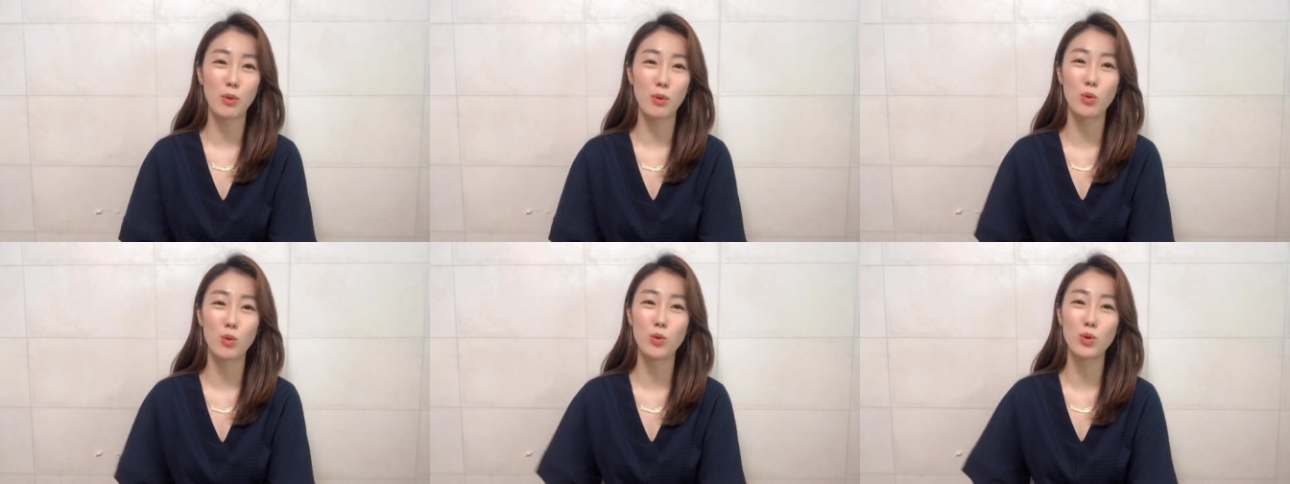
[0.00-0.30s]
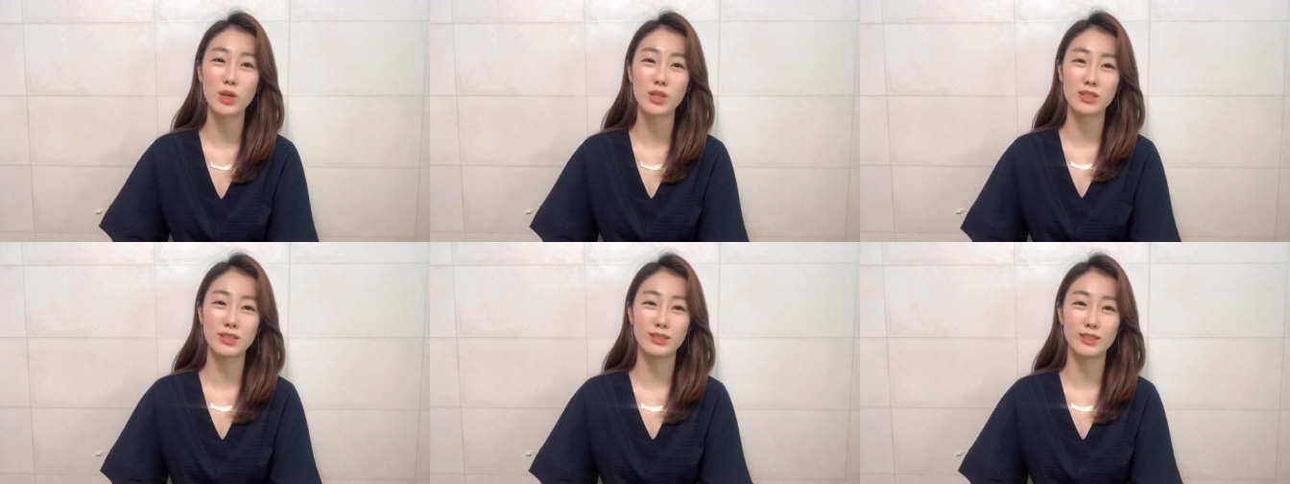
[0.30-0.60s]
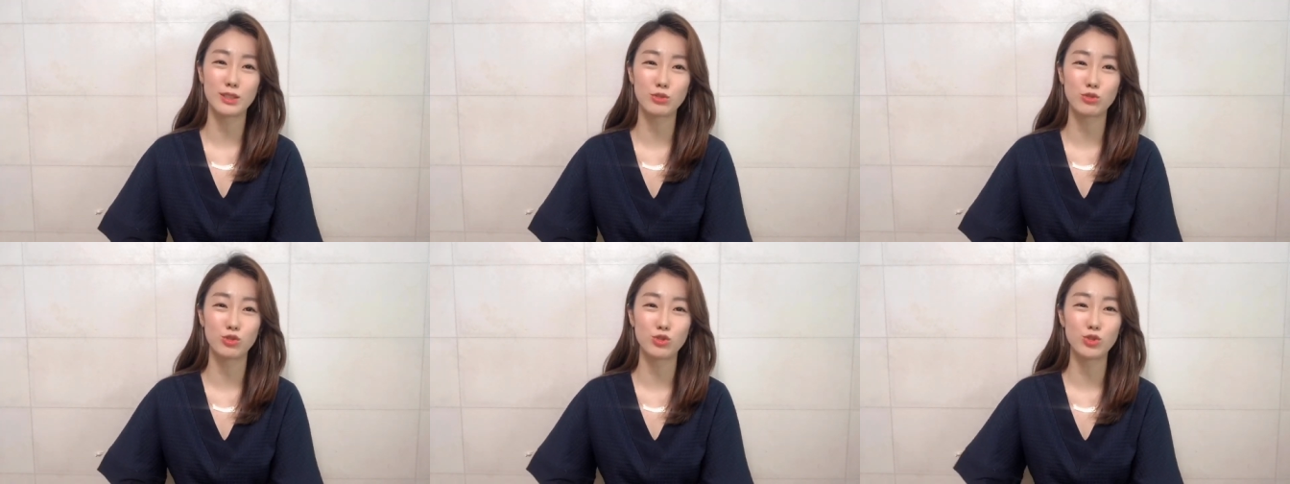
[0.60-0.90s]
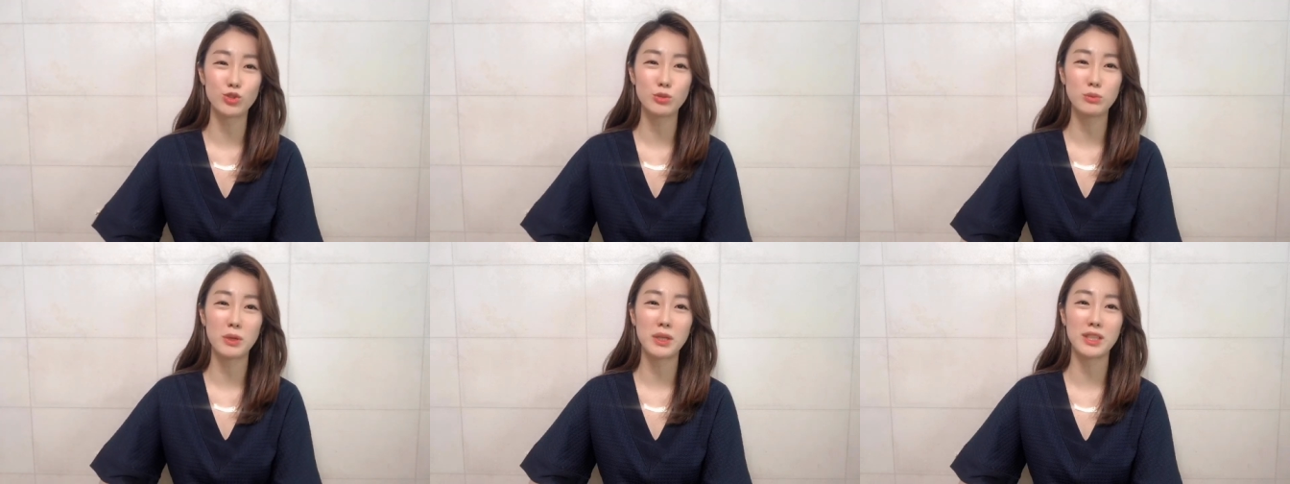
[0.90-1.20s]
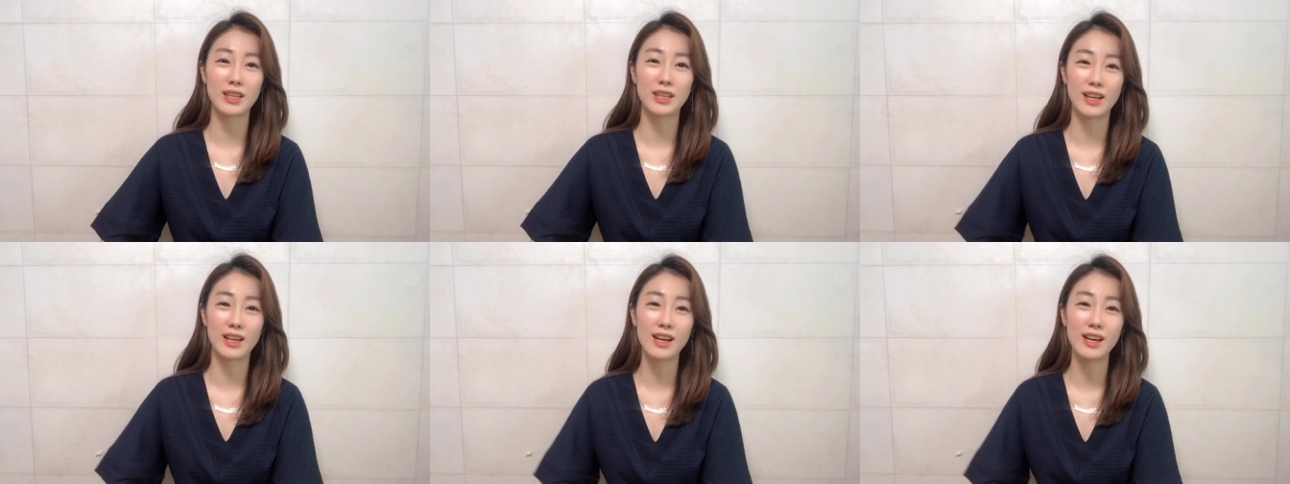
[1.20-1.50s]
보고 계신지
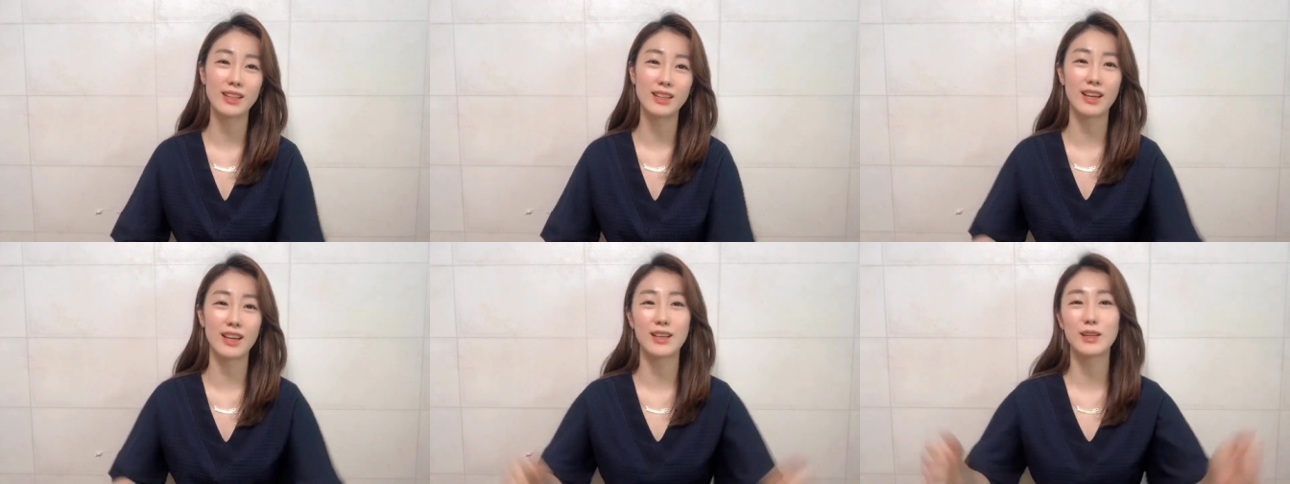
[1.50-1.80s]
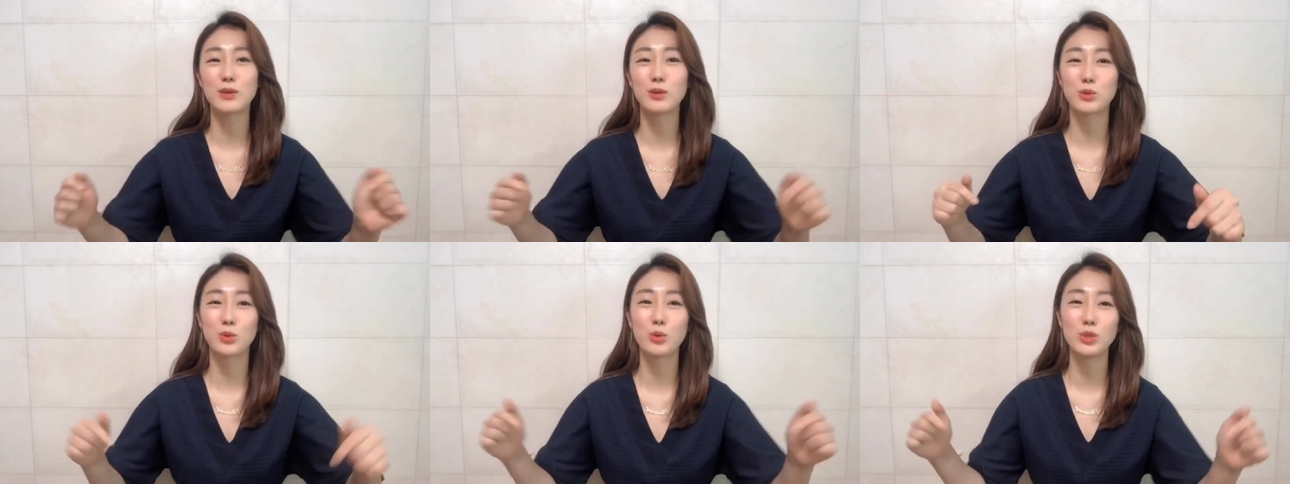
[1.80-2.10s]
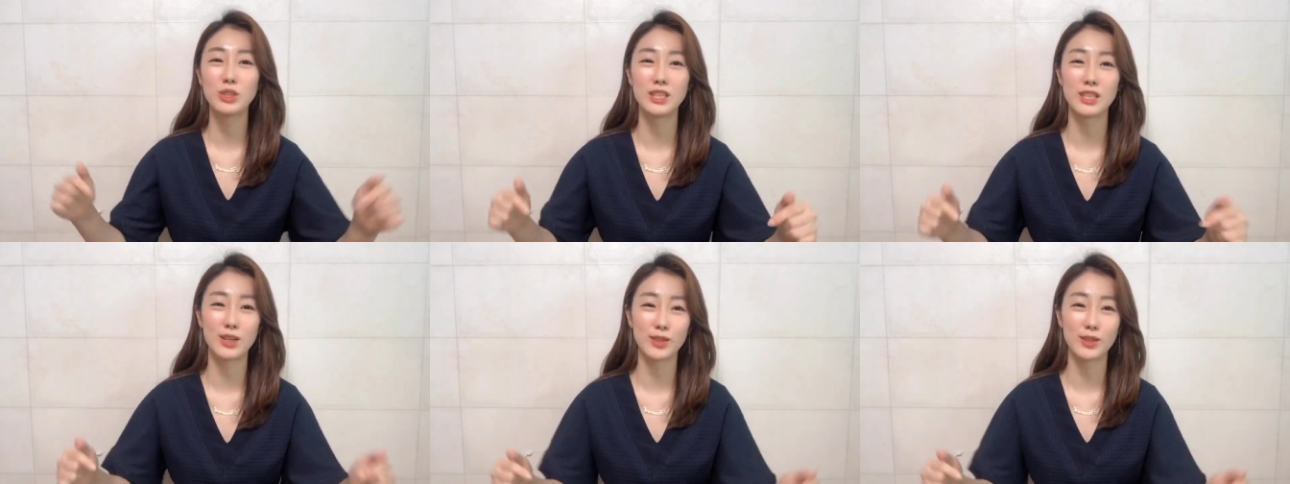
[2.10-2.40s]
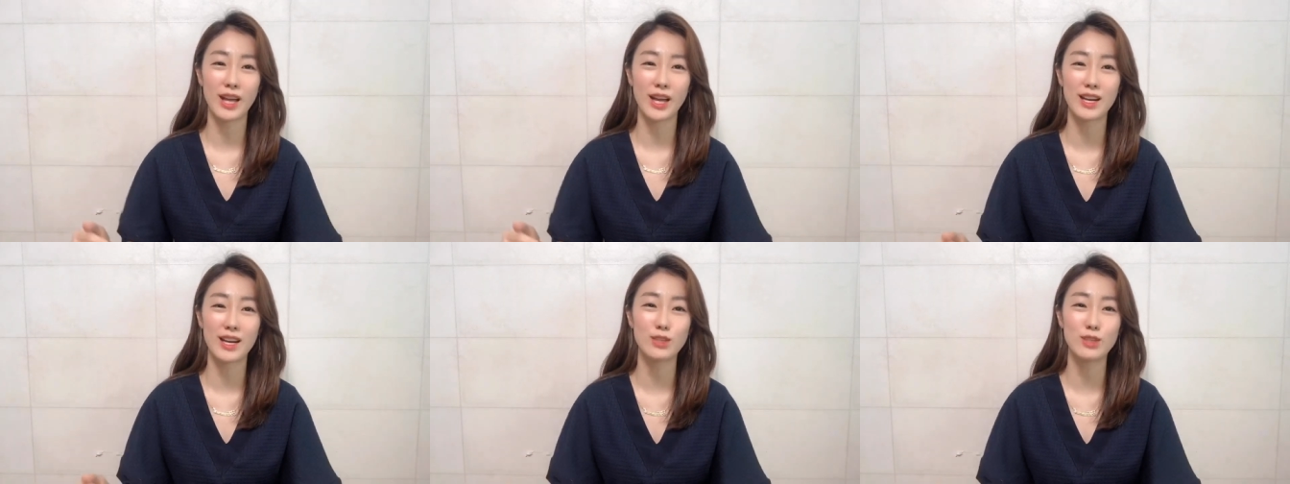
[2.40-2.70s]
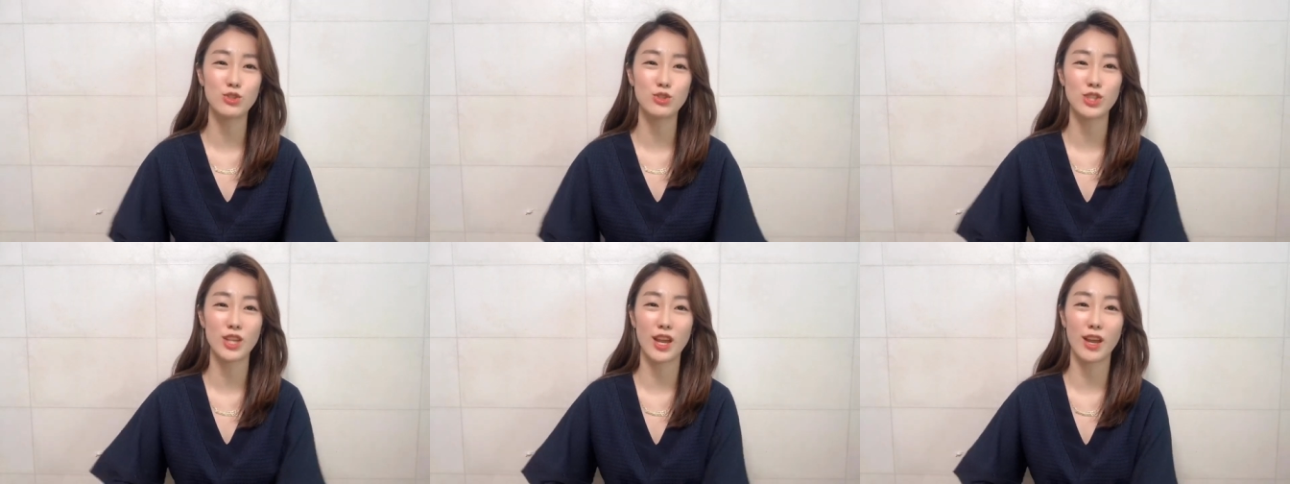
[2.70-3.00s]
궁금하니까 댓글로 또 의견
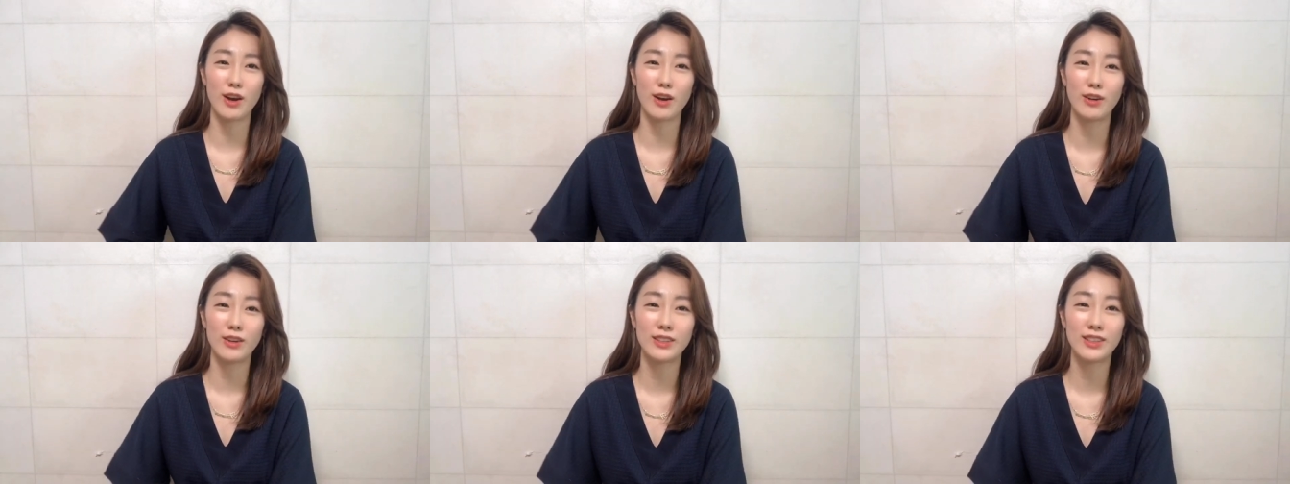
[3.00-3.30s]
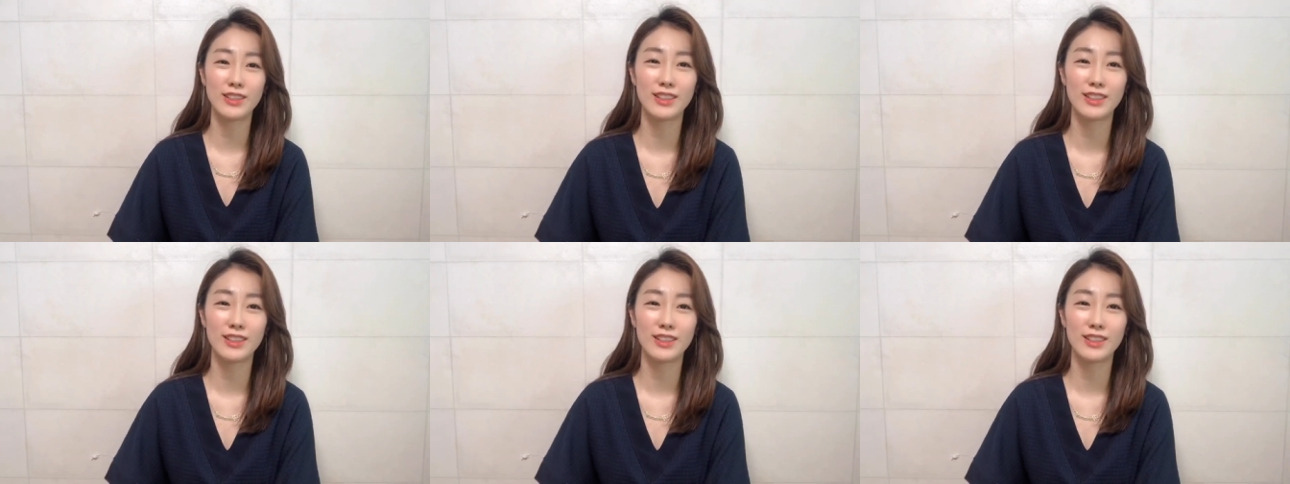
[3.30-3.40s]
달아주세요.